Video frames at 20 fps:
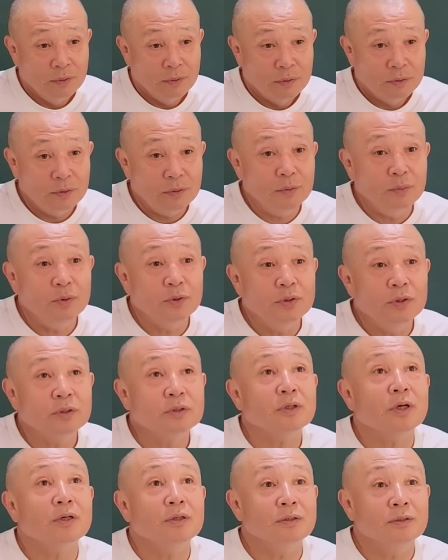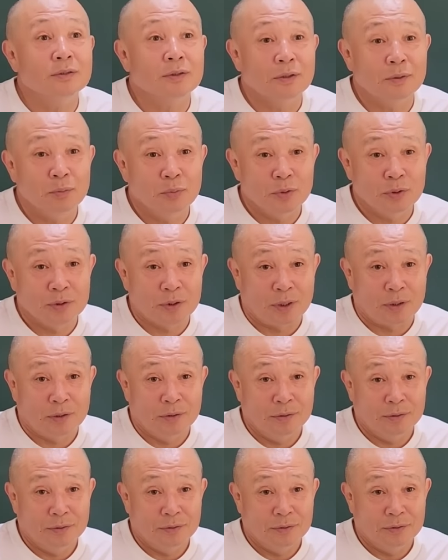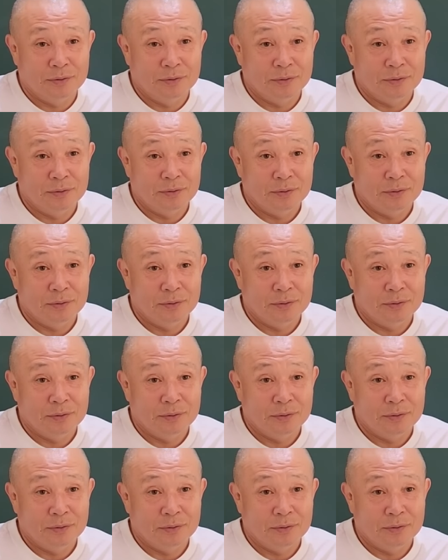그러면 식상 있는 사람보다 잘하는 거지.